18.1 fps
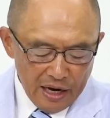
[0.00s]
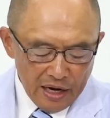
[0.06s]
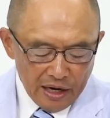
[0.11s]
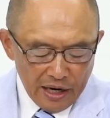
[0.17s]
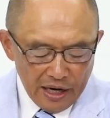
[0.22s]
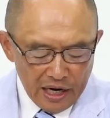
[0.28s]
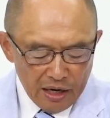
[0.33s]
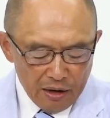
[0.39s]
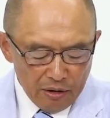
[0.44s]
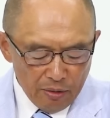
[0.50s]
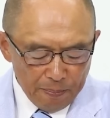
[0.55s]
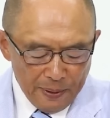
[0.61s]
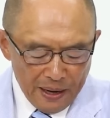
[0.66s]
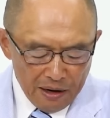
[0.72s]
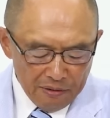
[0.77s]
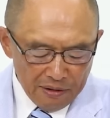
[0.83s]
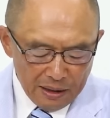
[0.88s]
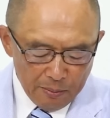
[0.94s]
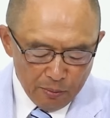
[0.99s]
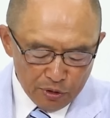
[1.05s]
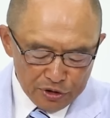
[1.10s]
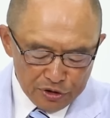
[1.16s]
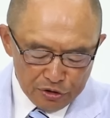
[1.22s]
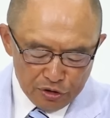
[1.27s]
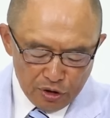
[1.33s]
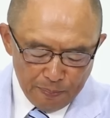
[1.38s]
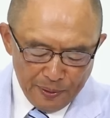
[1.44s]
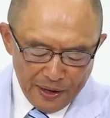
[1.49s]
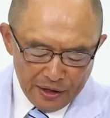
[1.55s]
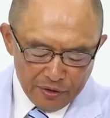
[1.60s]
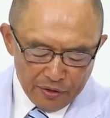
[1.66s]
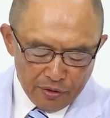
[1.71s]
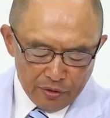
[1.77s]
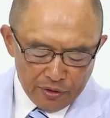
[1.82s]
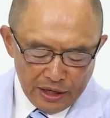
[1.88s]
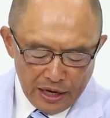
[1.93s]
彼らのパンは喪中のパン
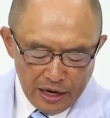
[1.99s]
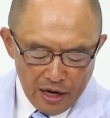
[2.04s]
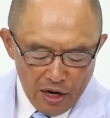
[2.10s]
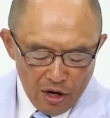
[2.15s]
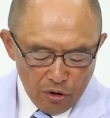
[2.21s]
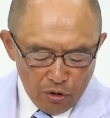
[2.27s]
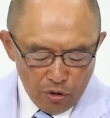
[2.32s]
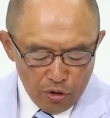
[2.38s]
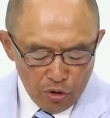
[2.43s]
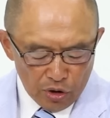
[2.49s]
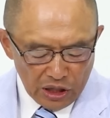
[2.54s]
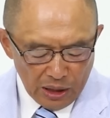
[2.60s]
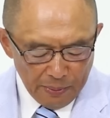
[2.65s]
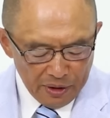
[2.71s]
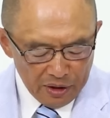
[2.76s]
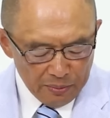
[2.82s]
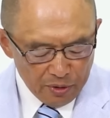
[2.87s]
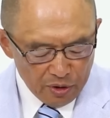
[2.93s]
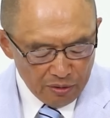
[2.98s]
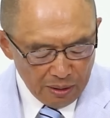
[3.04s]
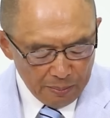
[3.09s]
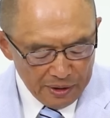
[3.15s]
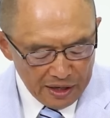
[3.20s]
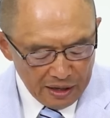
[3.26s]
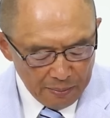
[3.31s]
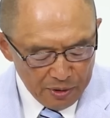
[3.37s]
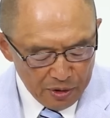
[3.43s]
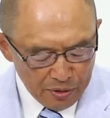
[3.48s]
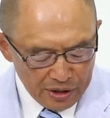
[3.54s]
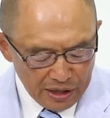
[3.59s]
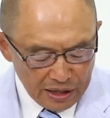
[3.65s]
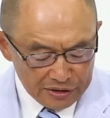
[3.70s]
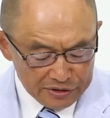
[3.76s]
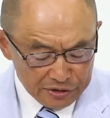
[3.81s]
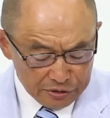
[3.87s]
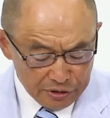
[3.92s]
のようでこれを食べる者は南を
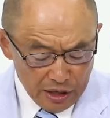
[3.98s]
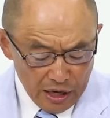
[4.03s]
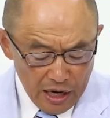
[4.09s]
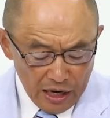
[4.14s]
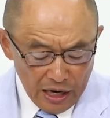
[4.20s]
汚す。